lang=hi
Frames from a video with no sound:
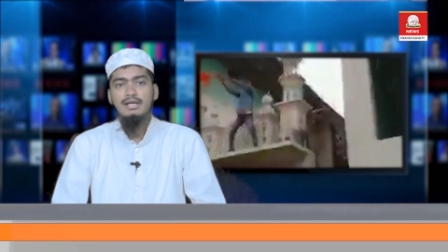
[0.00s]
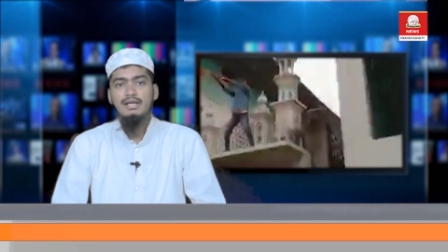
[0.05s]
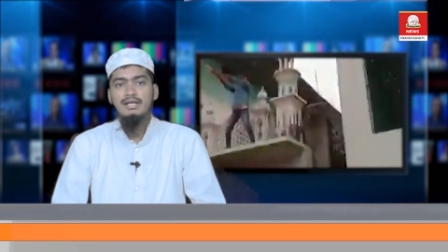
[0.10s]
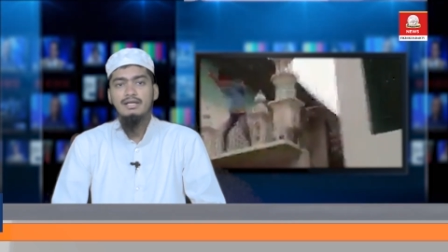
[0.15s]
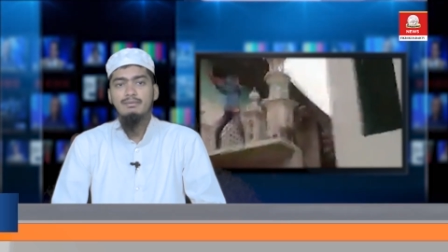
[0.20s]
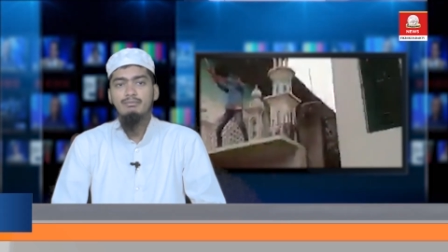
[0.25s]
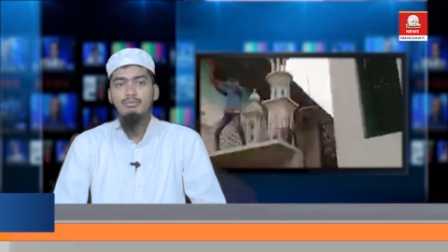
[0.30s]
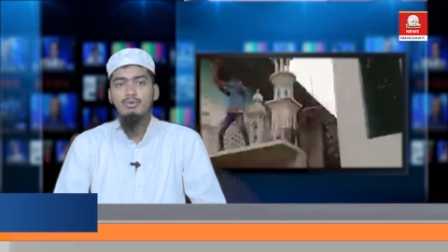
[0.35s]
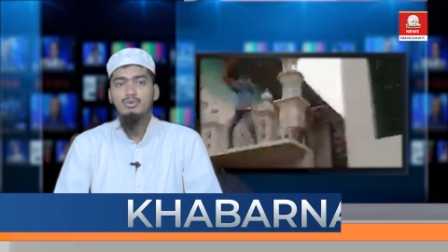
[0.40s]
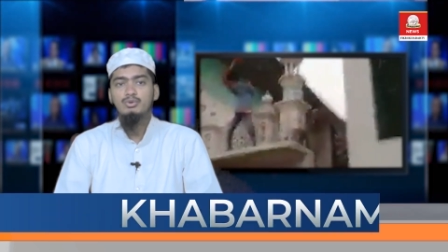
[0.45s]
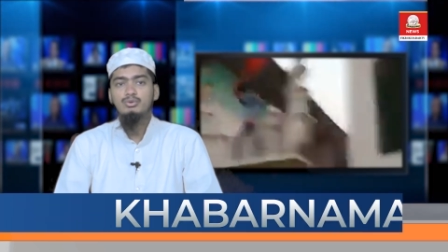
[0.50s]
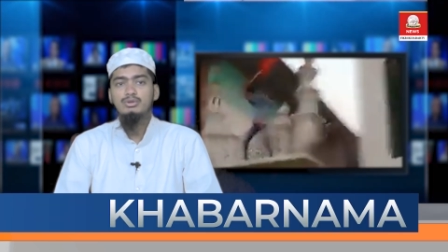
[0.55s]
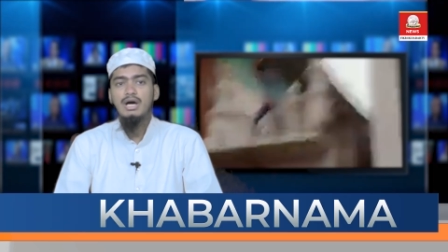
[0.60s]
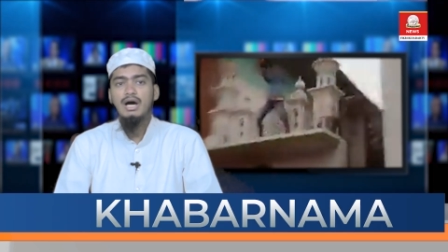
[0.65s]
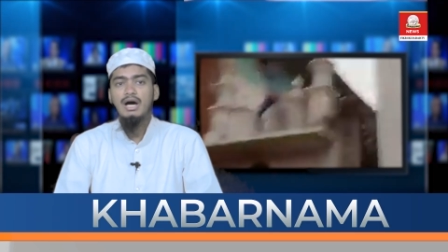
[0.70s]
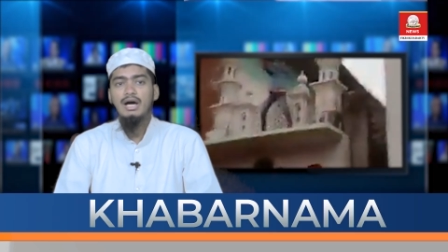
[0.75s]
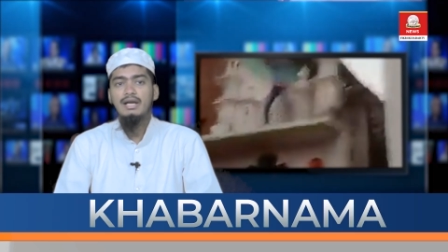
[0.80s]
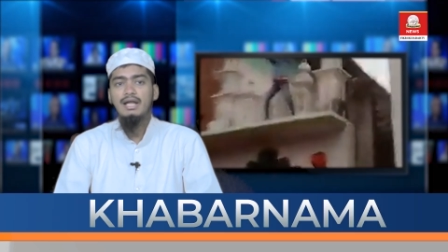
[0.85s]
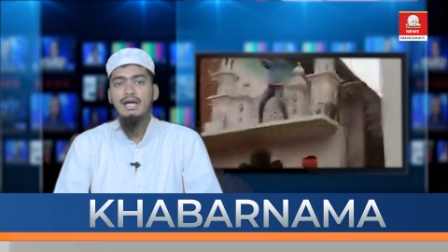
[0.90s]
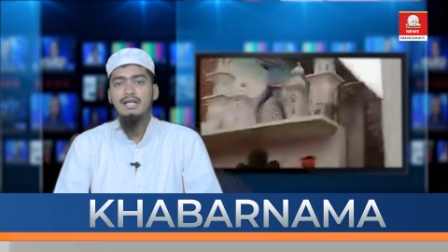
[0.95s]
लेकिन मौजूदा
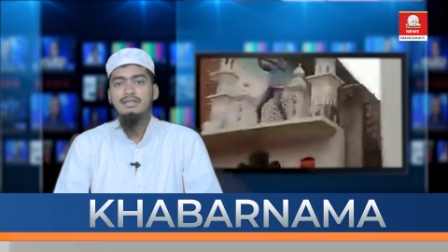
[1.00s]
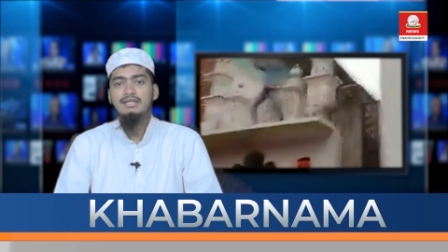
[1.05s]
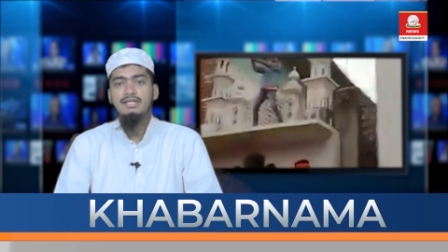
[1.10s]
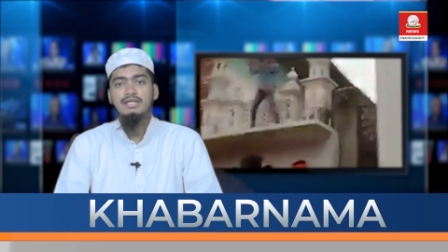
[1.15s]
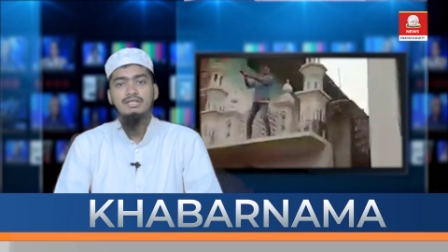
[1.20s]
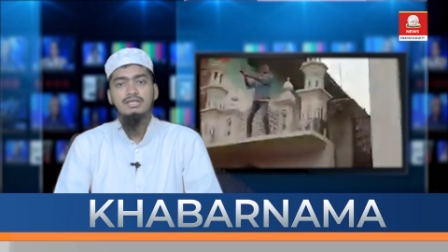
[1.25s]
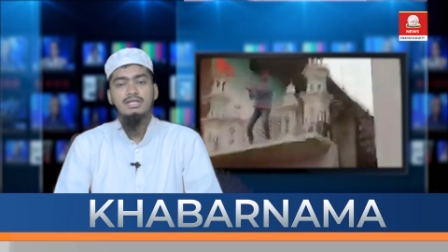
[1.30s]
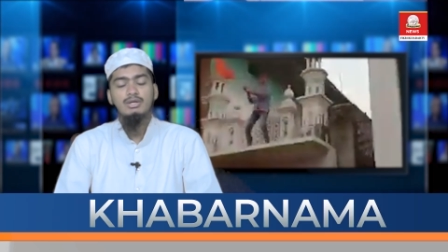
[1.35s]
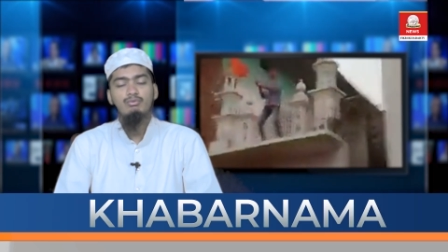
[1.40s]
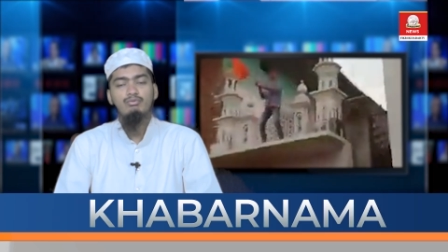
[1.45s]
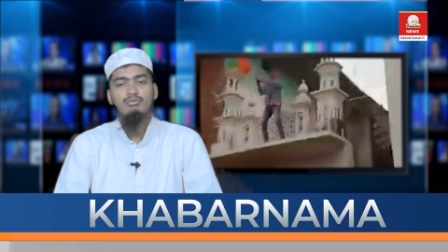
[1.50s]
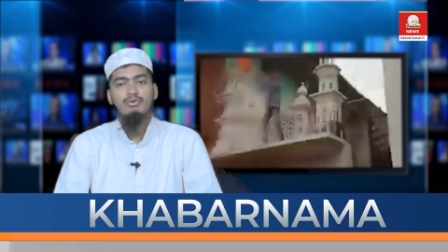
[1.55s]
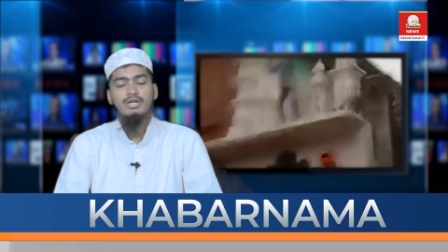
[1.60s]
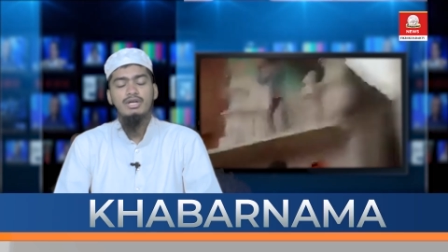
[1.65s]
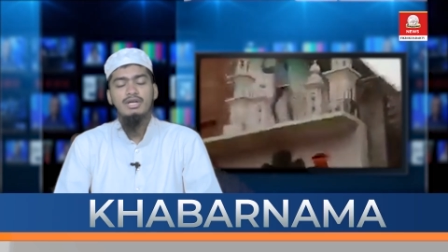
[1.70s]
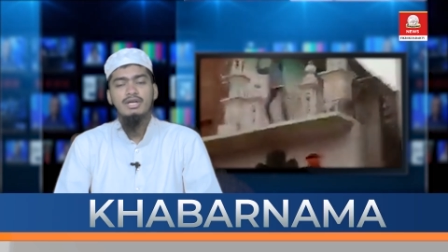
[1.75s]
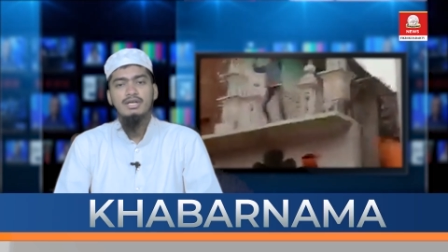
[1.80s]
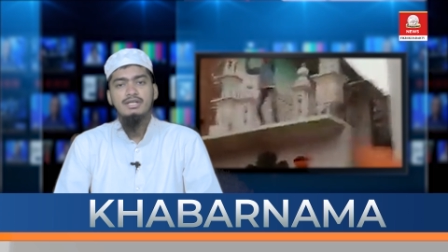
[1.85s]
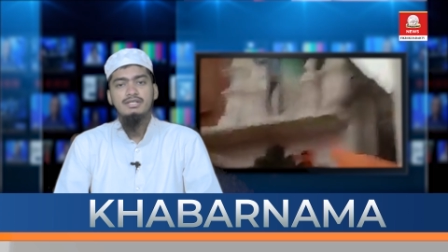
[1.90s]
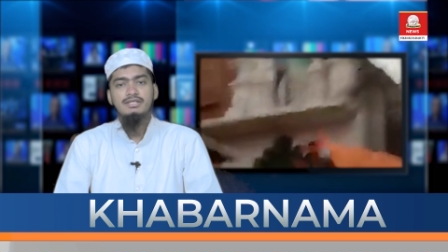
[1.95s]
हालात देखते हुए
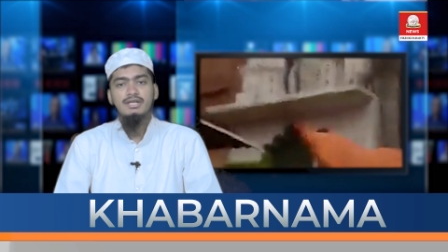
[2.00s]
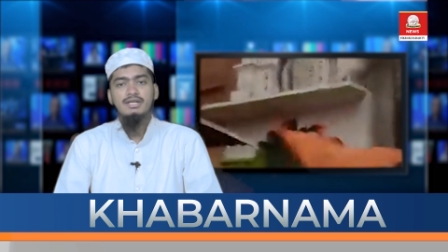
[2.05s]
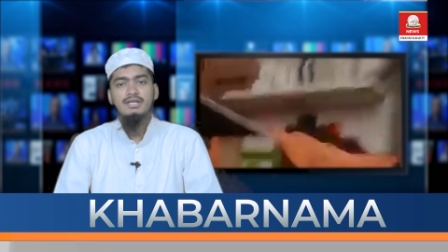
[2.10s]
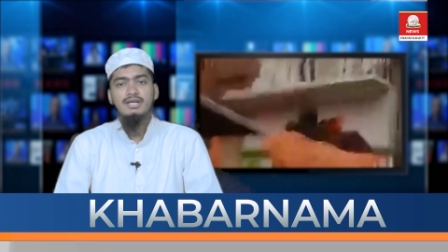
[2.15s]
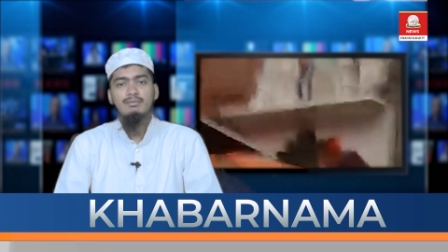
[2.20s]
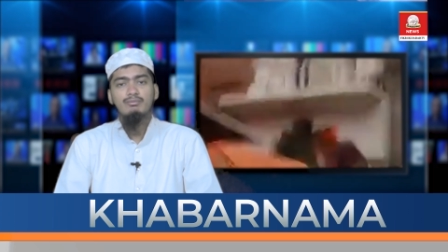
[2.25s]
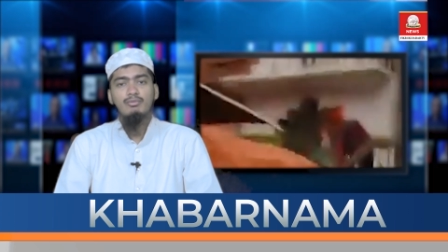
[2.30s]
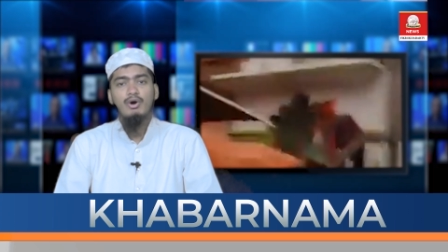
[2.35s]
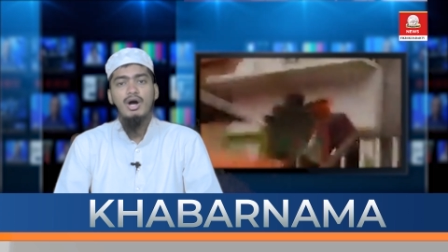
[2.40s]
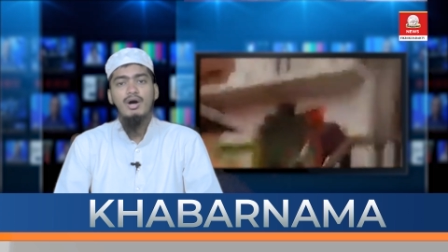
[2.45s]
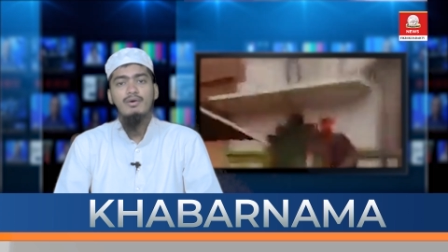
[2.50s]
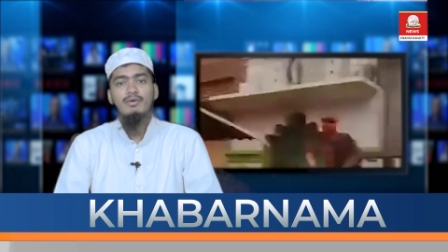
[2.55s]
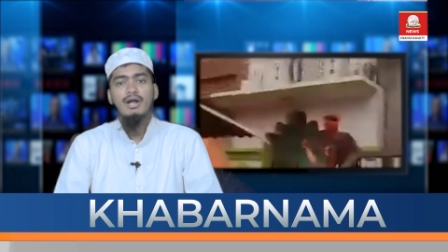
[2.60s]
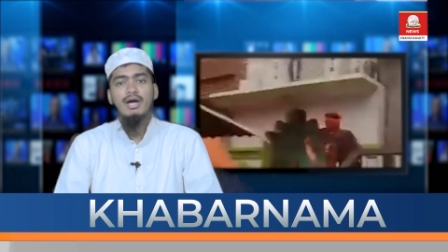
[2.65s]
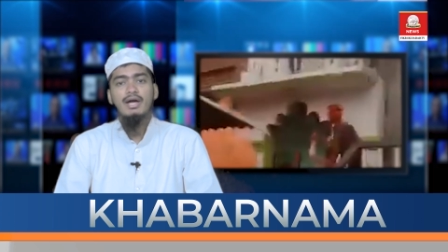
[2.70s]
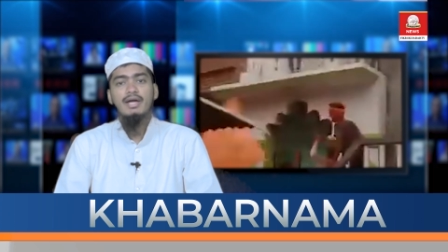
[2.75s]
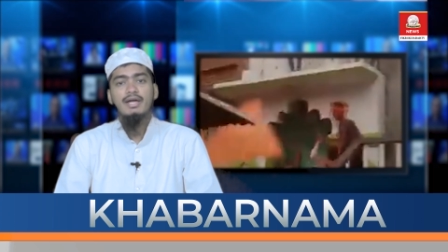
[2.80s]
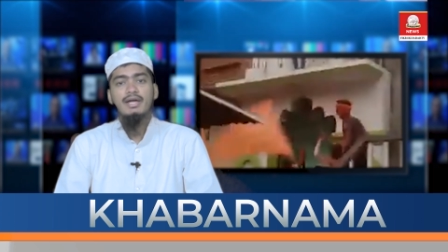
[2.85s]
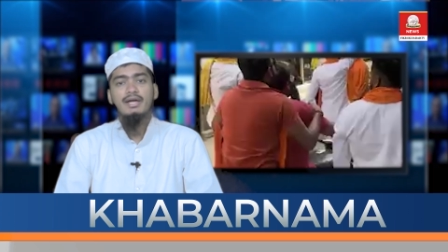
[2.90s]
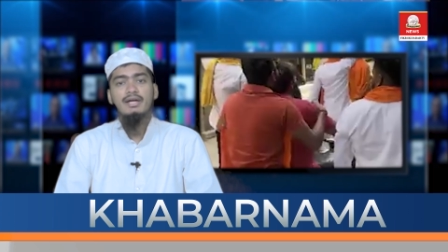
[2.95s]
यही एक
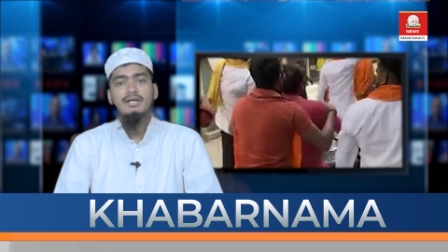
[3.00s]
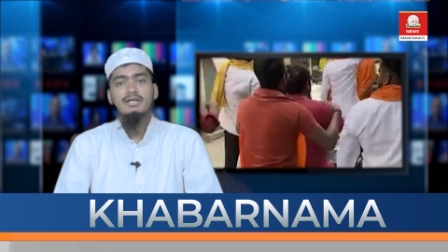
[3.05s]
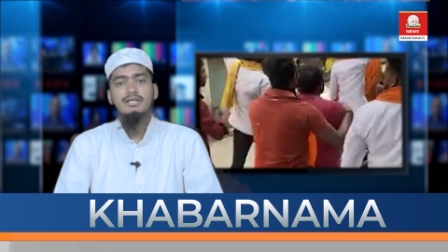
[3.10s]
मुहावरा है